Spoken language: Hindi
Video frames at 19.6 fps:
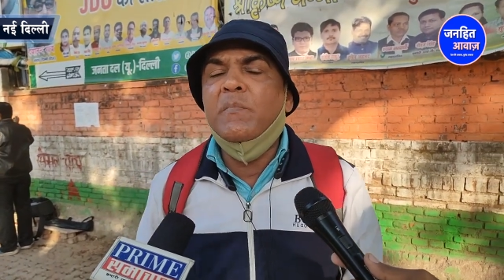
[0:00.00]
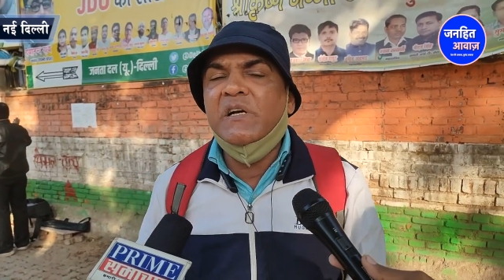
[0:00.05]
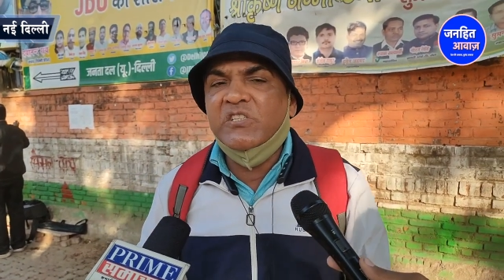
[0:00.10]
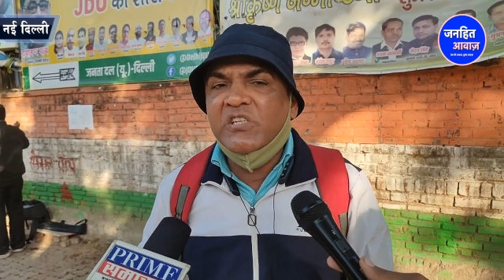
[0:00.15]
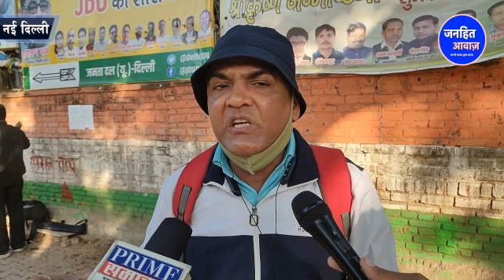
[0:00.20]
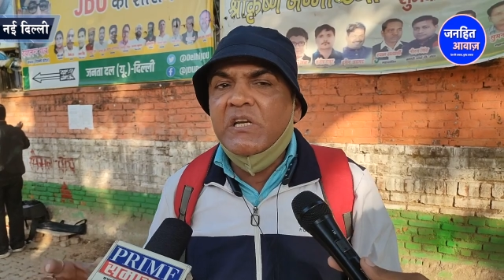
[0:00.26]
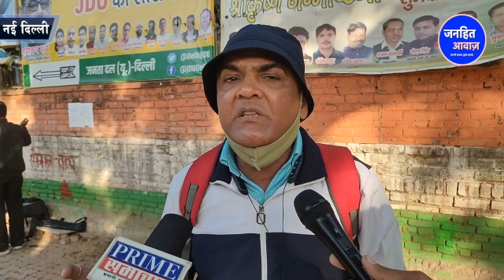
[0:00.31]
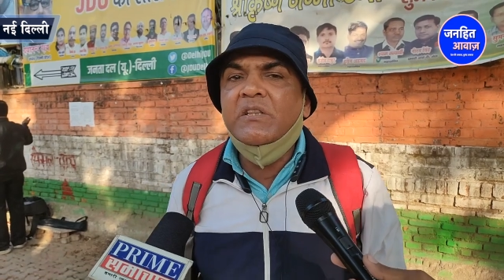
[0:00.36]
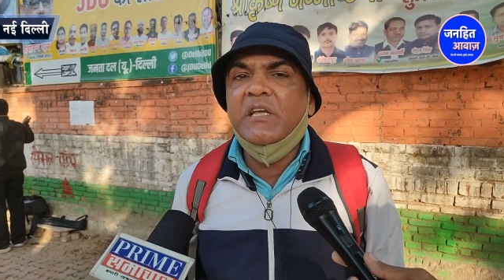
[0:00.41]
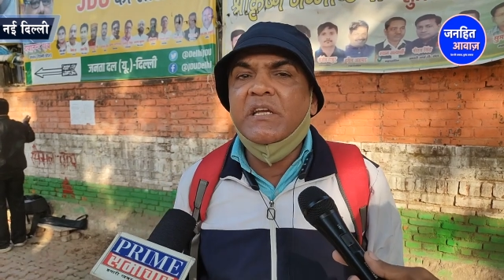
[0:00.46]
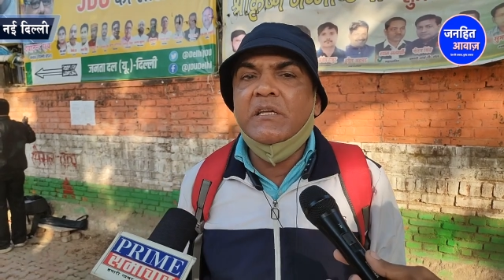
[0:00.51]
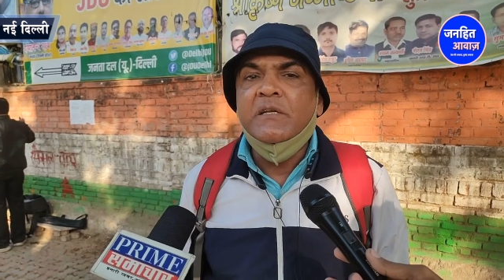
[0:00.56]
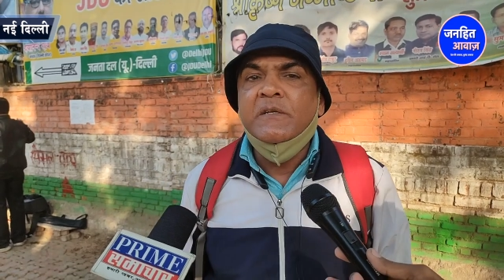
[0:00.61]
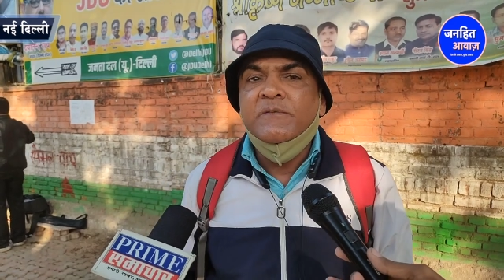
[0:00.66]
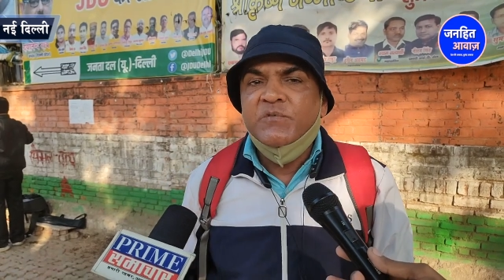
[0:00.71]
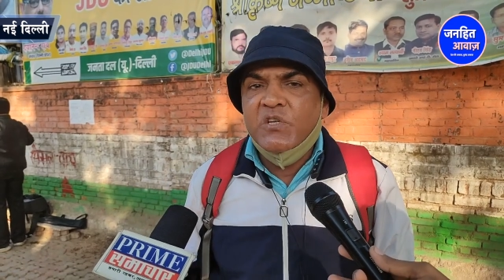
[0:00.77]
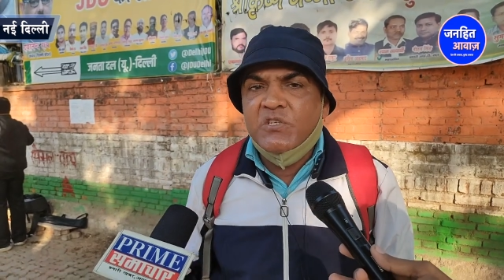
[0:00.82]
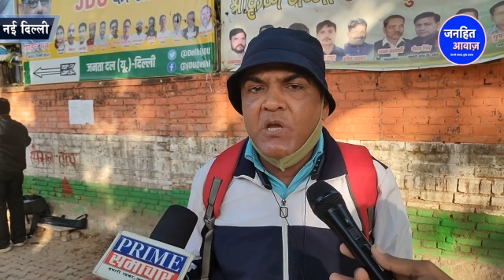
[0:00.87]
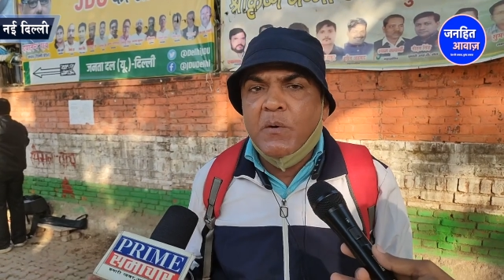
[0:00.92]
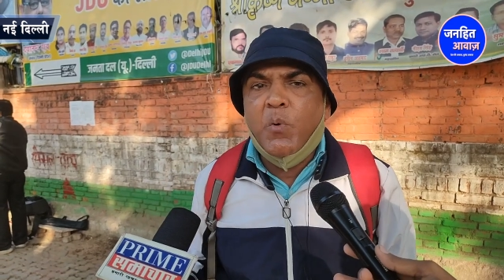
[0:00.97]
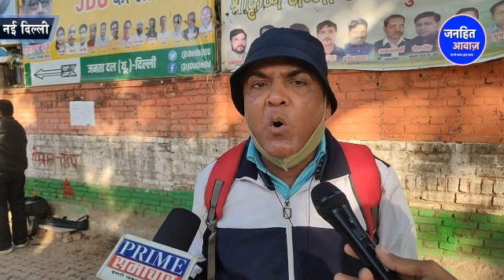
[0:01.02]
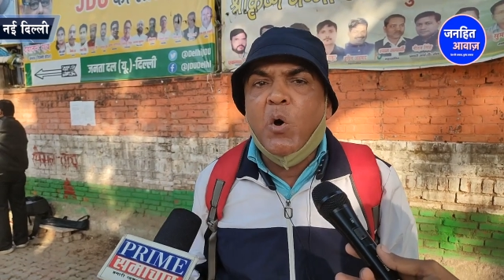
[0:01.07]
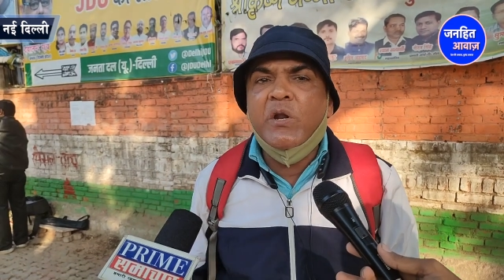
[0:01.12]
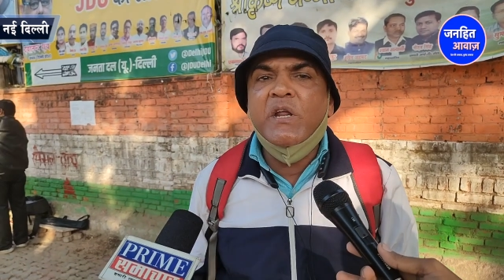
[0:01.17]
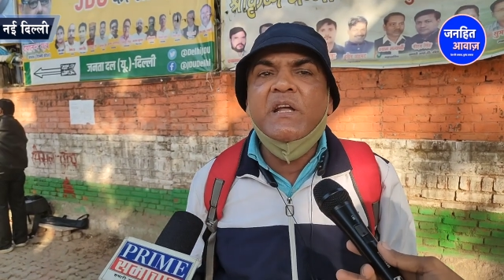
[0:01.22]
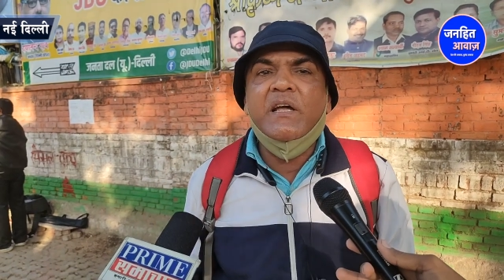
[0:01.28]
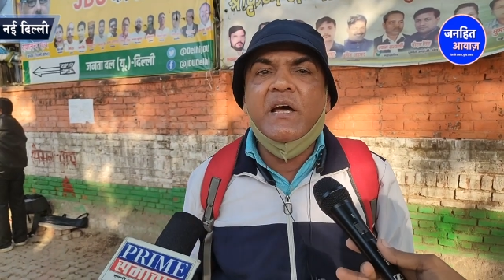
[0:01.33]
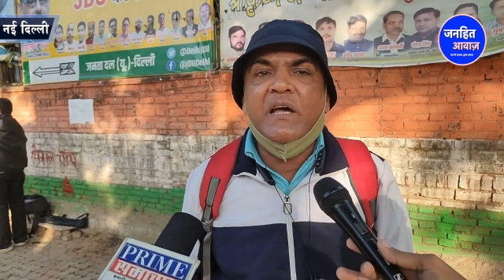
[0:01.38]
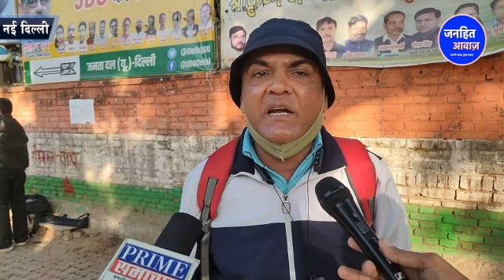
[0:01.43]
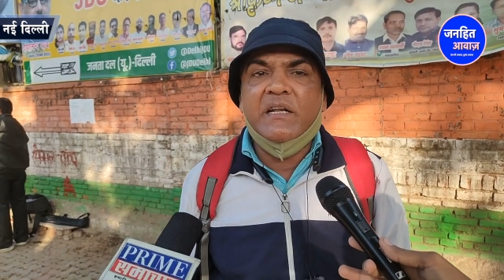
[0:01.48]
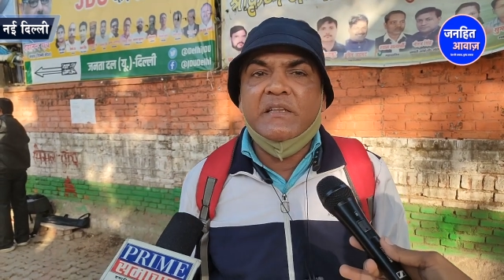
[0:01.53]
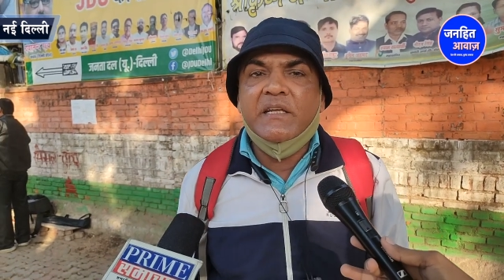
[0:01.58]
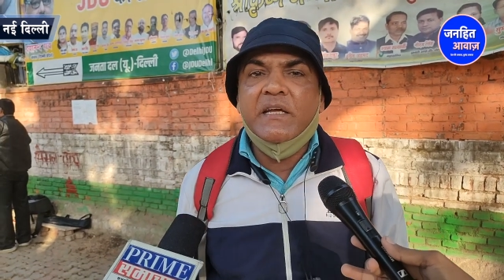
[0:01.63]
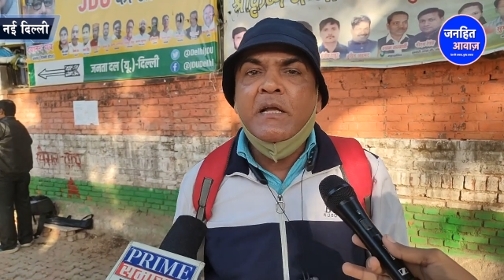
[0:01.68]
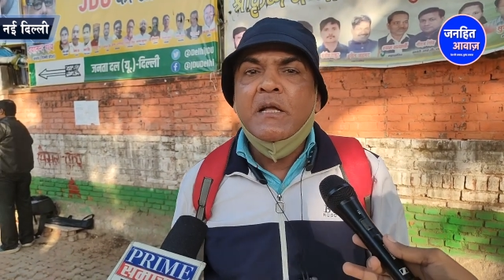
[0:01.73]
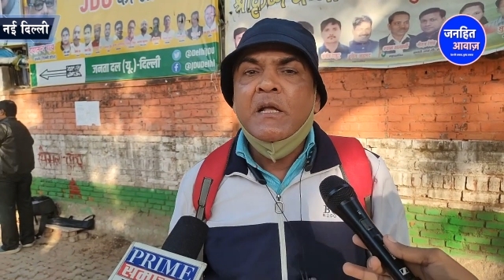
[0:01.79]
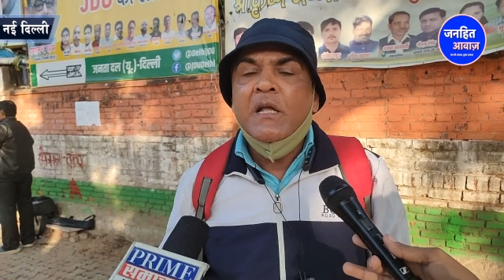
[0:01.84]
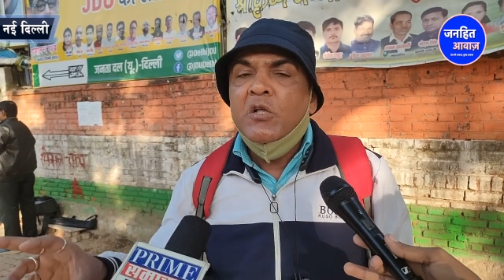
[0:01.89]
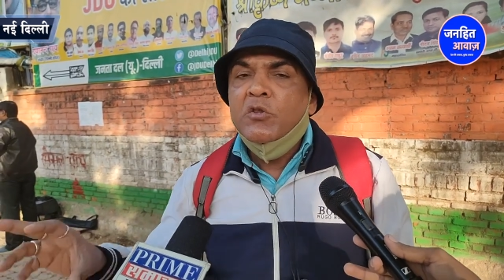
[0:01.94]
मशीन थी जिसे बोरिंग कर रहे थे